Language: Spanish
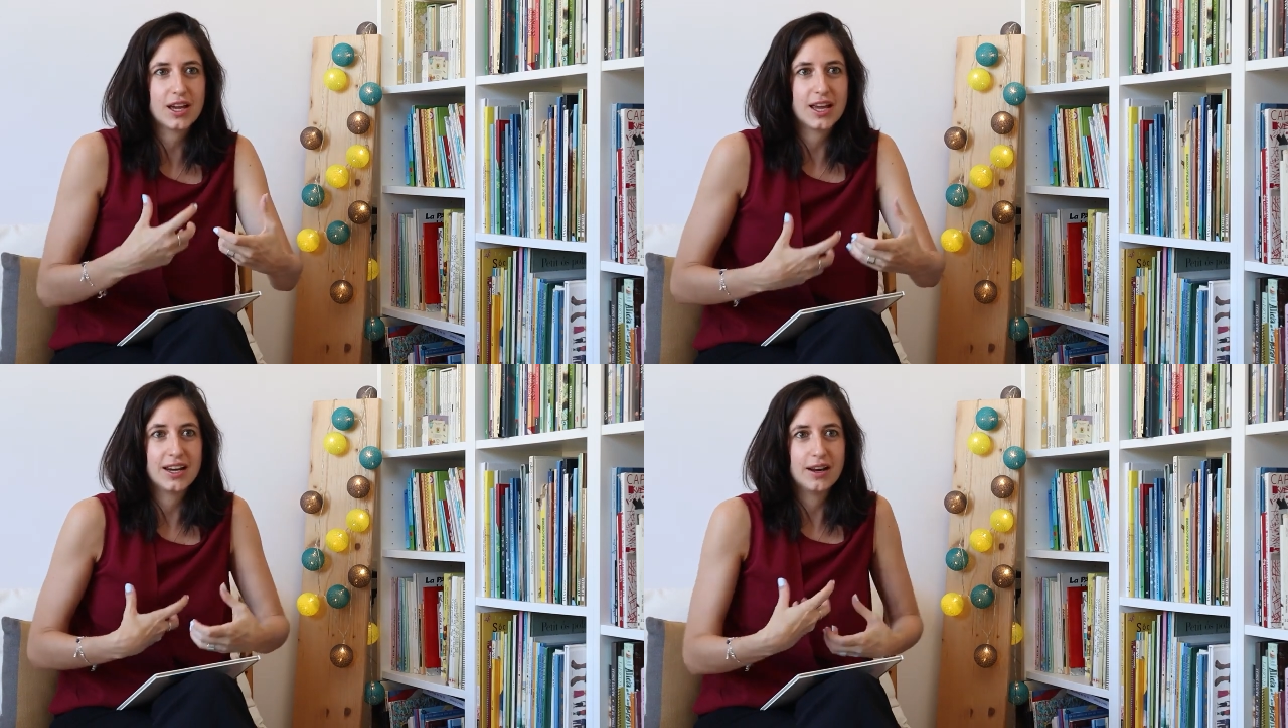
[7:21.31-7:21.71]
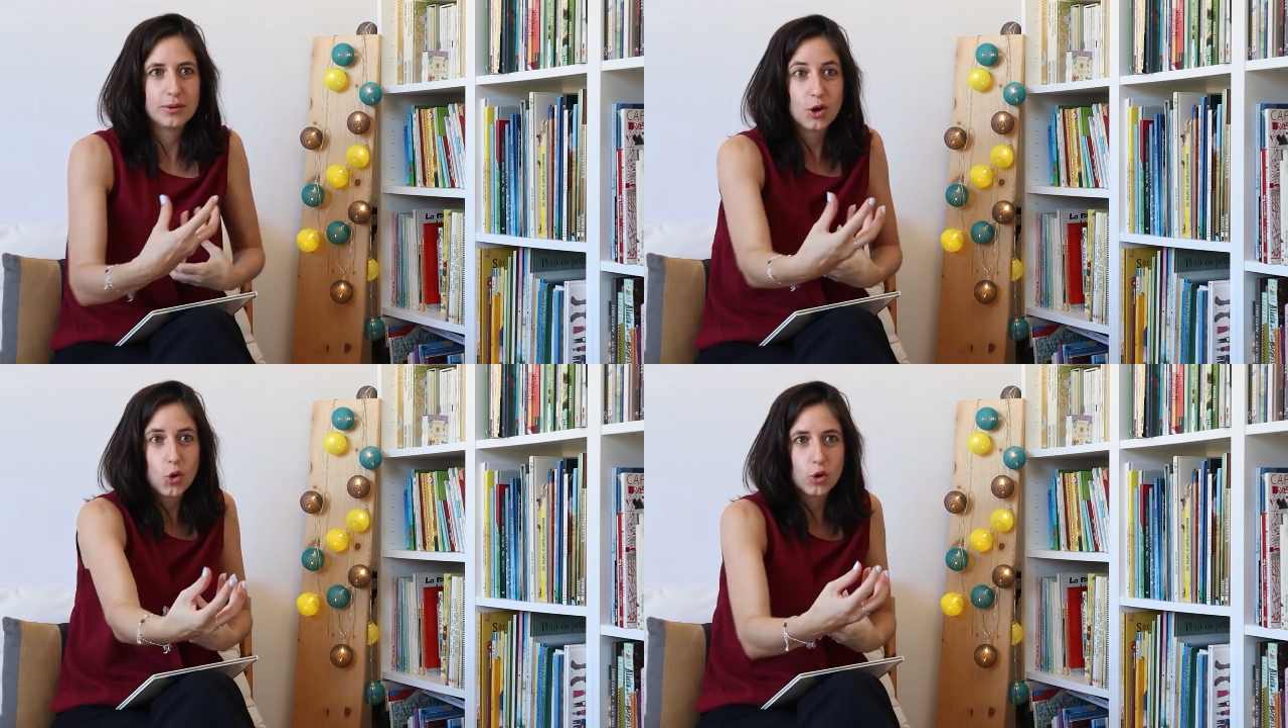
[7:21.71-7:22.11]
Que hay en el
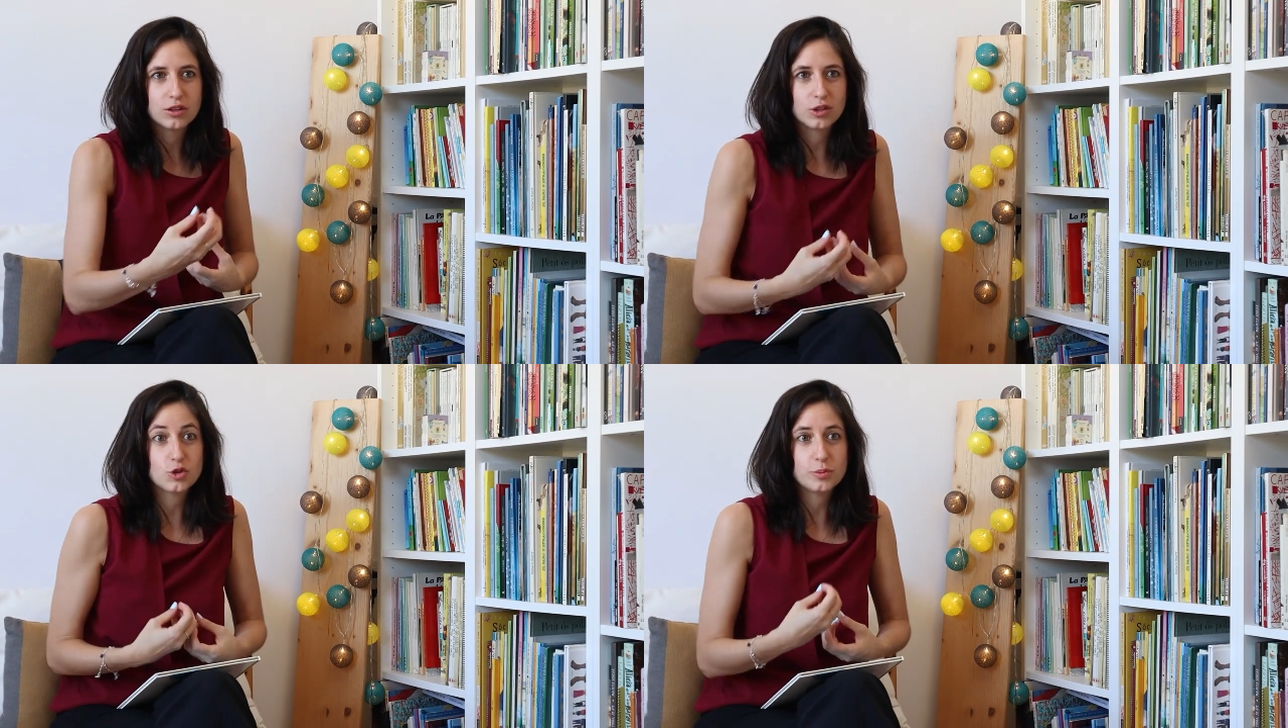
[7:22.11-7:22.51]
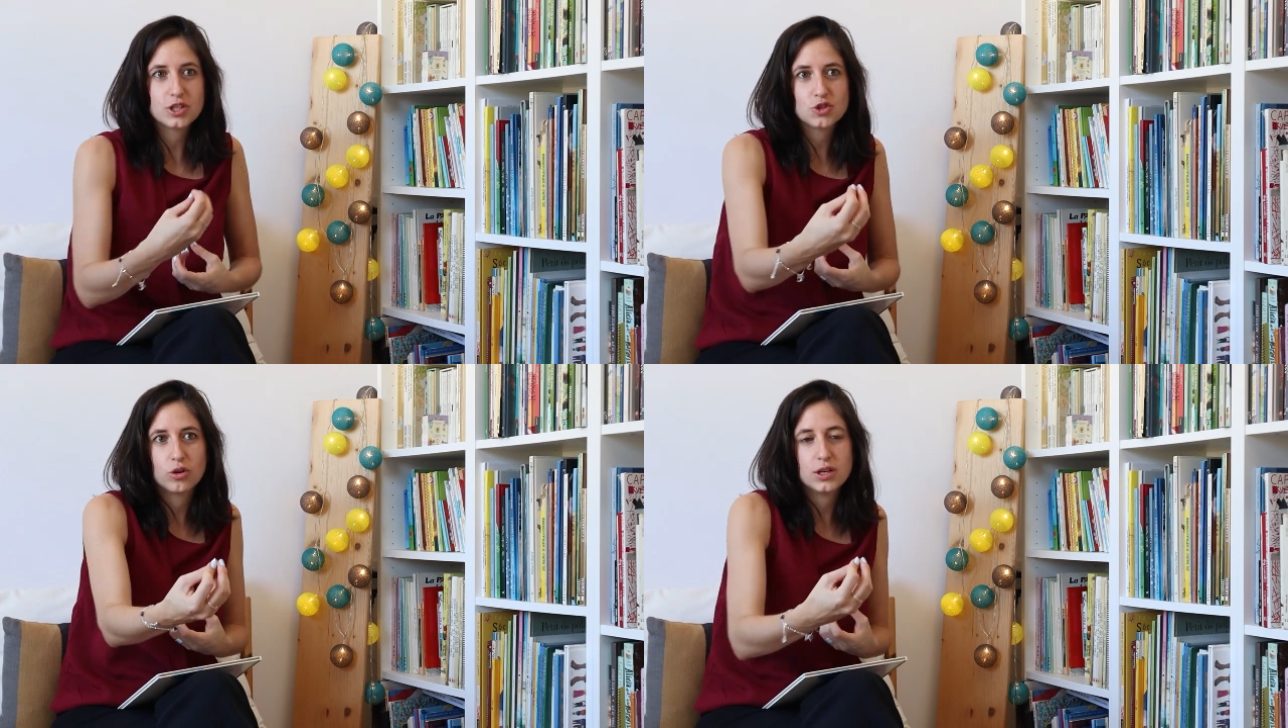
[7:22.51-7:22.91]
vínculo entre dos
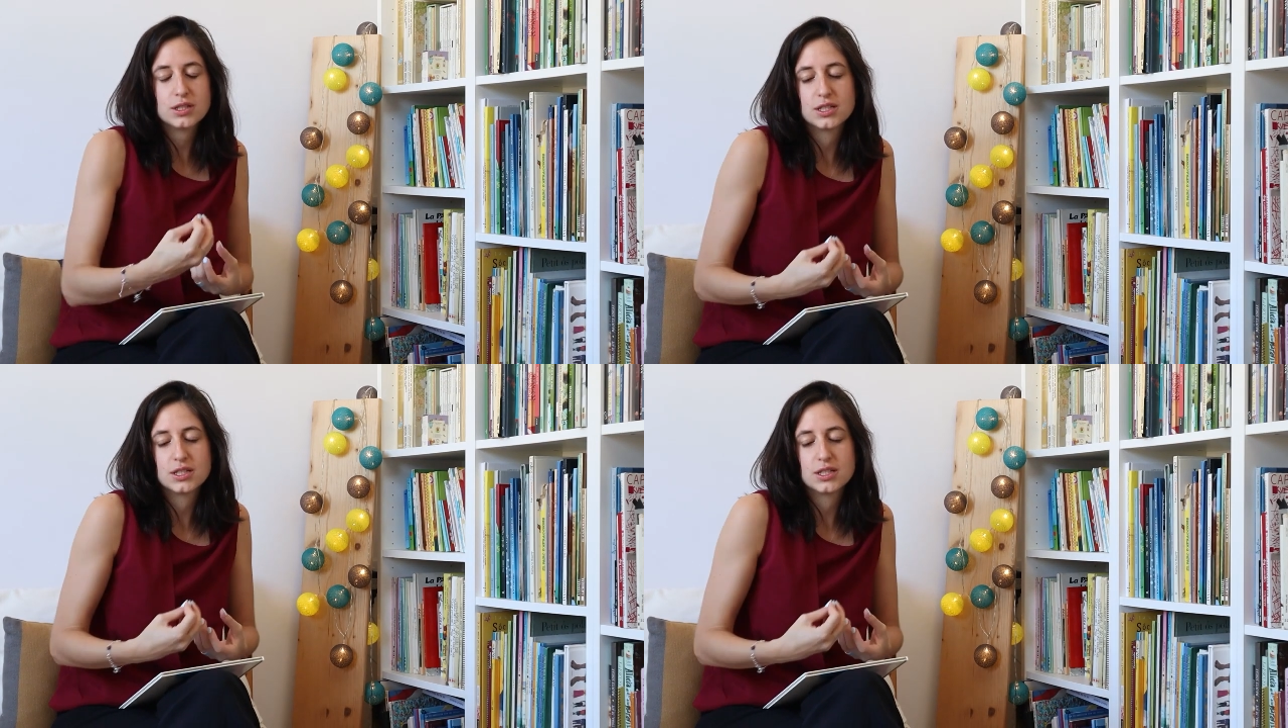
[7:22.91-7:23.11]
personas,